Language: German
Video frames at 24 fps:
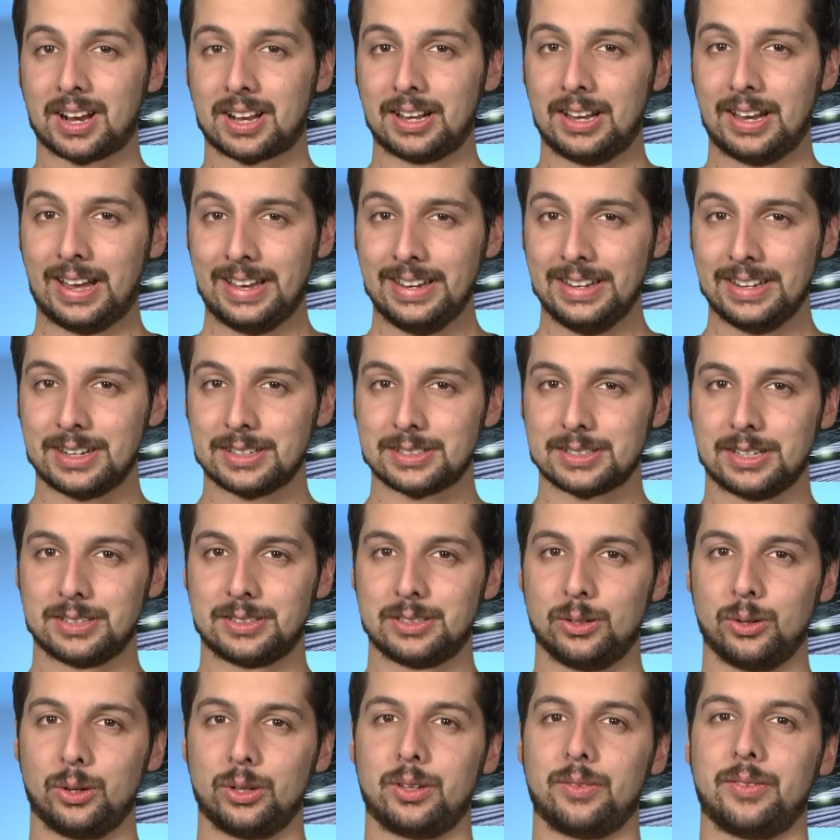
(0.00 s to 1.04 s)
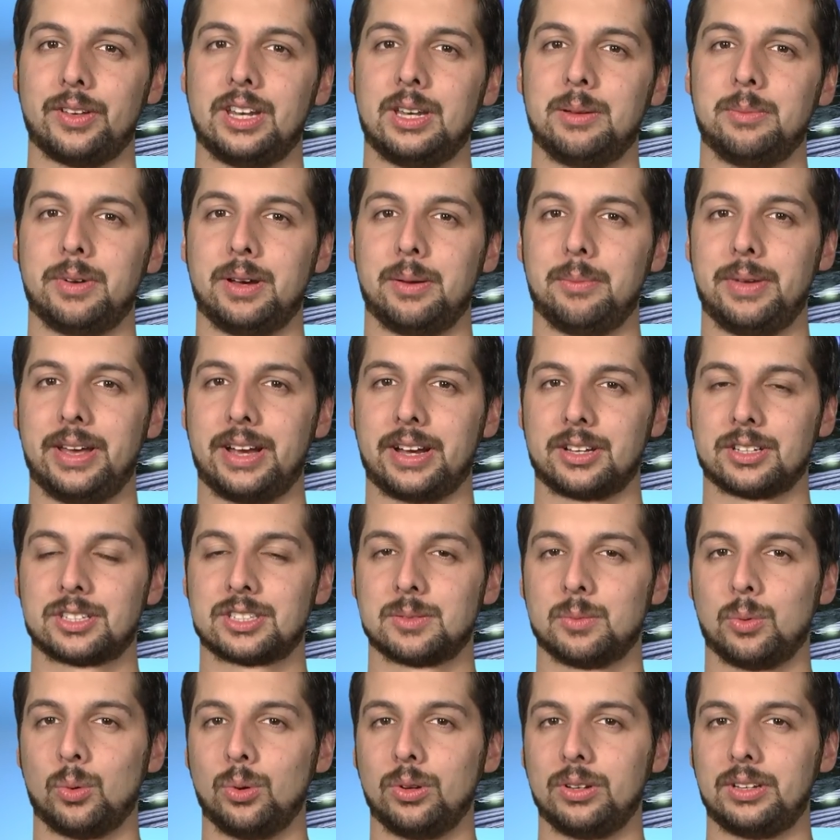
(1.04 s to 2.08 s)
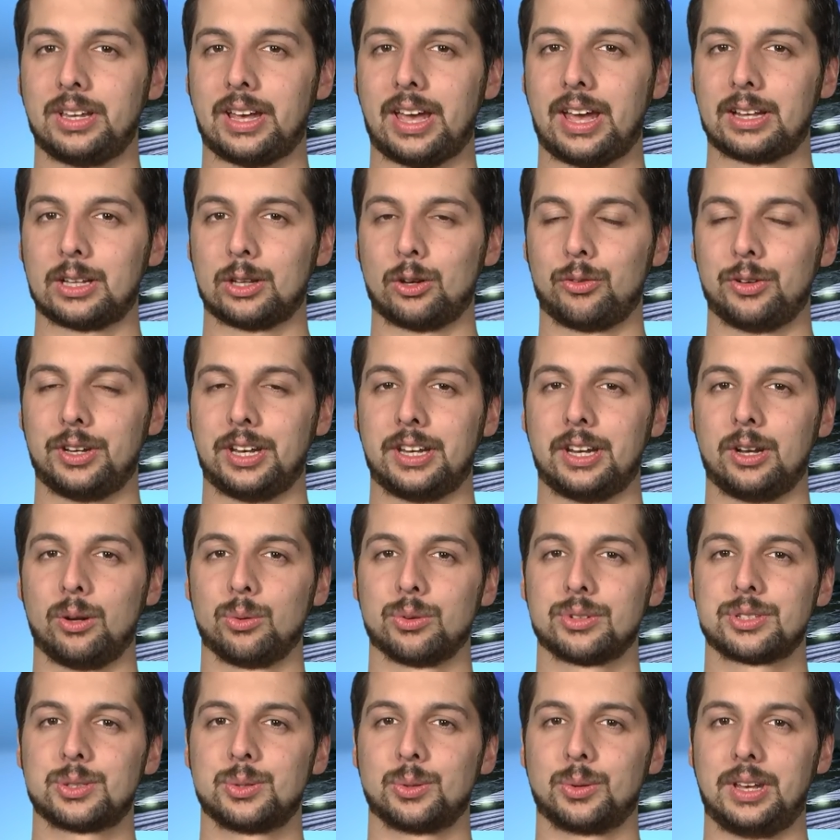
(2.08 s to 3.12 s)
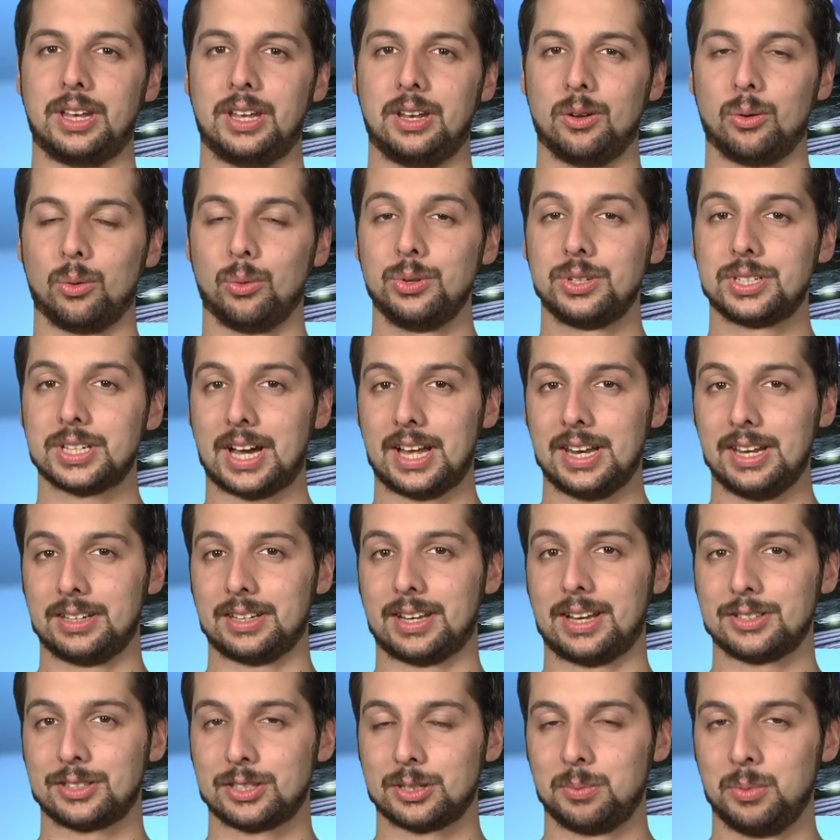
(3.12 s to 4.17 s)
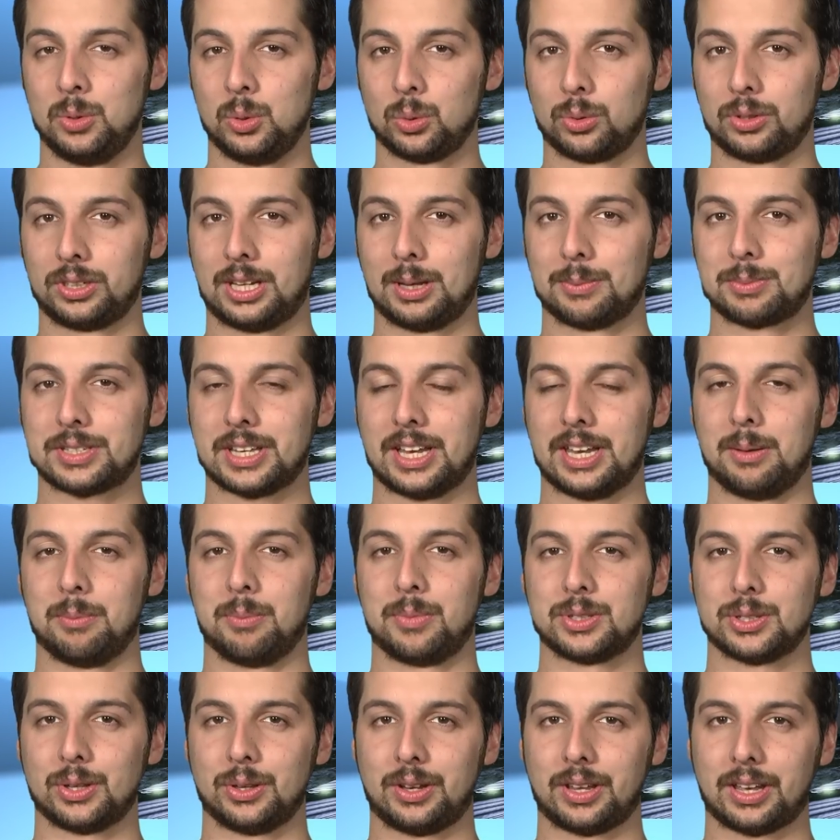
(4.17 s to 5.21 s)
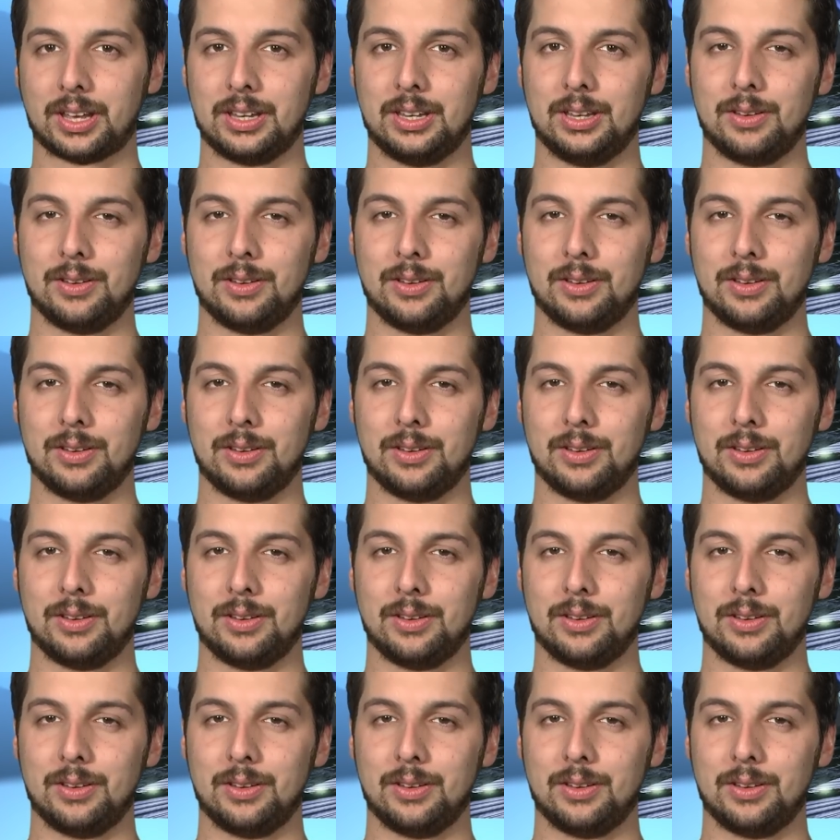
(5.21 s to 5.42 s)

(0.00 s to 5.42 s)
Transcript: kleiner, das heißt die Leute werden immer mehr gezwungen, direkt aufeinander loszugehen und alle 30 Minuten gibt es einen besonderen